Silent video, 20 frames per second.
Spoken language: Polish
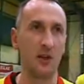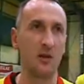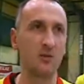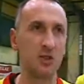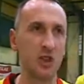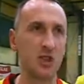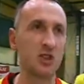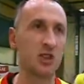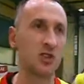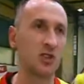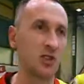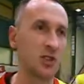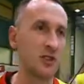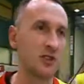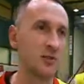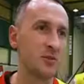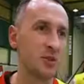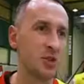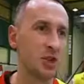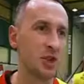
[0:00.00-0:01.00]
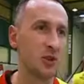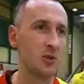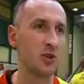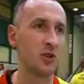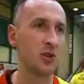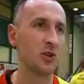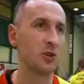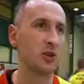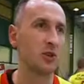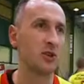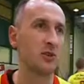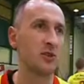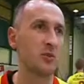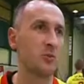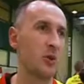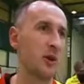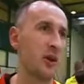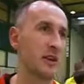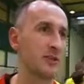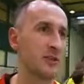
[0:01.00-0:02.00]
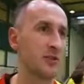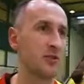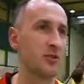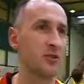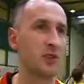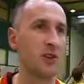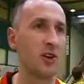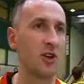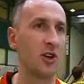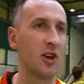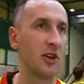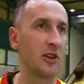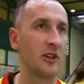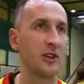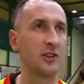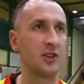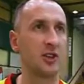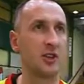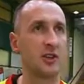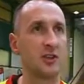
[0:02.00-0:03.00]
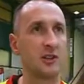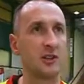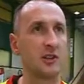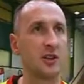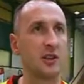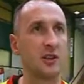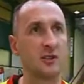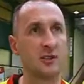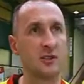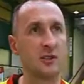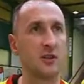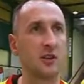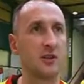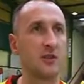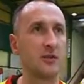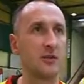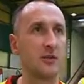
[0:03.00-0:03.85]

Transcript: I myślę, że to się zemściło, no i to i pokazał wynik kolejny, że, że no,